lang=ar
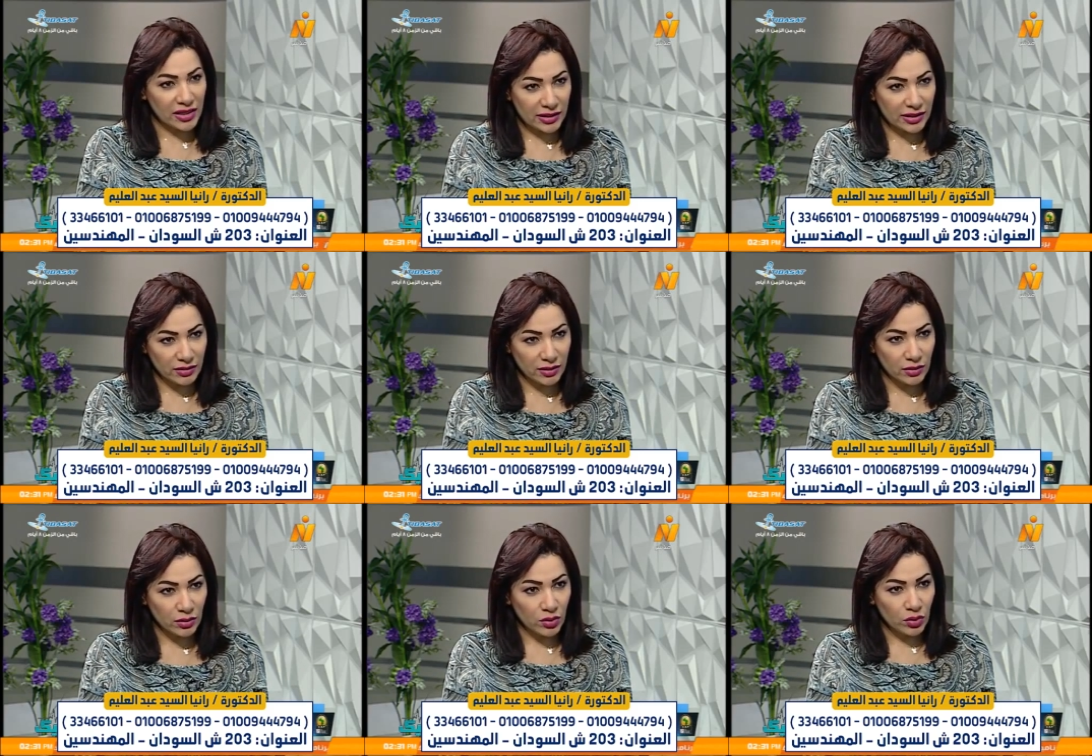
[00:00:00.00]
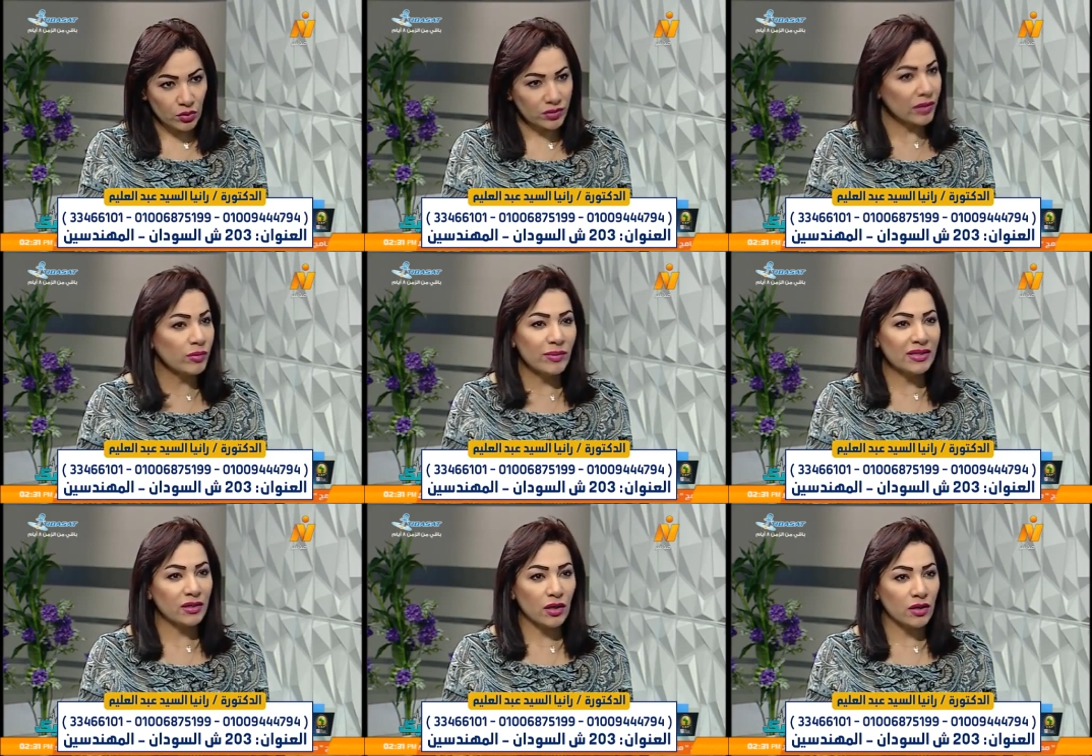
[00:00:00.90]
برافو عليكي آه،
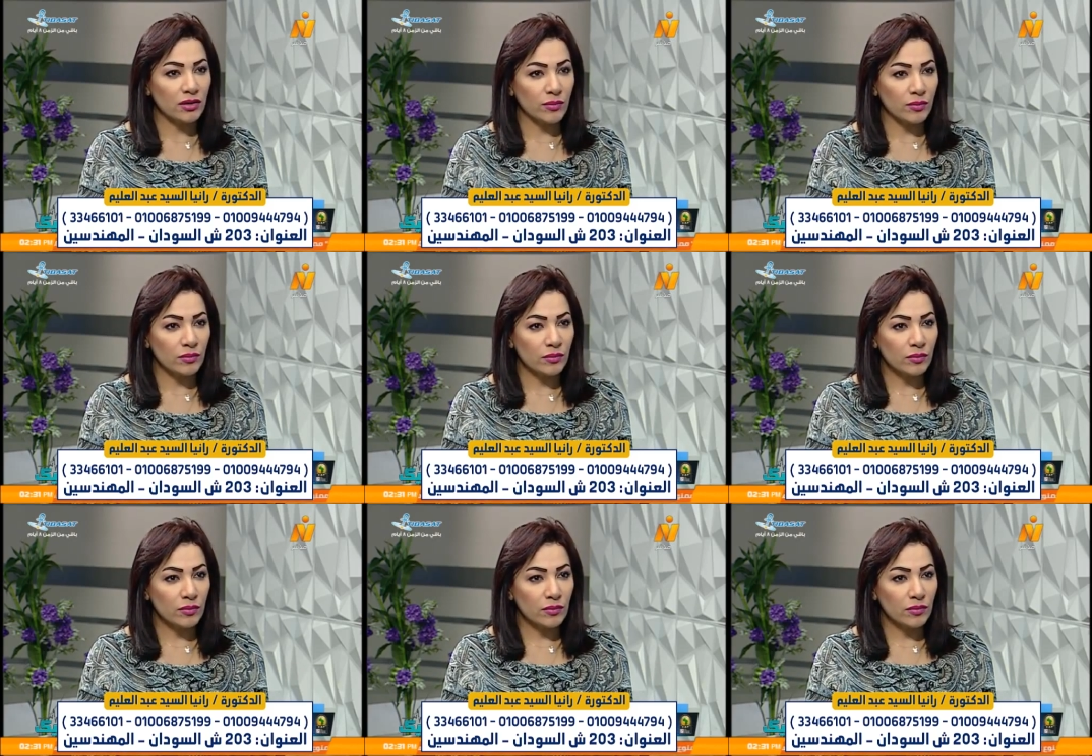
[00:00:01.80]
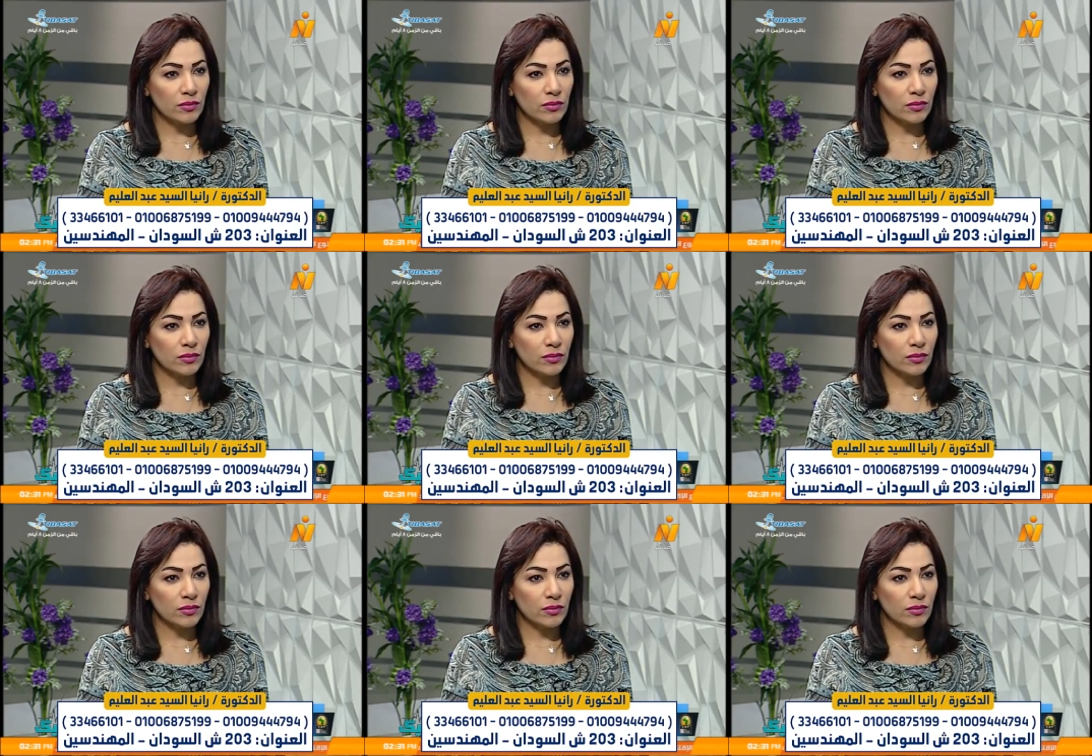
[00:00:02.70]
سؤالك حلو ما هو دي ما هي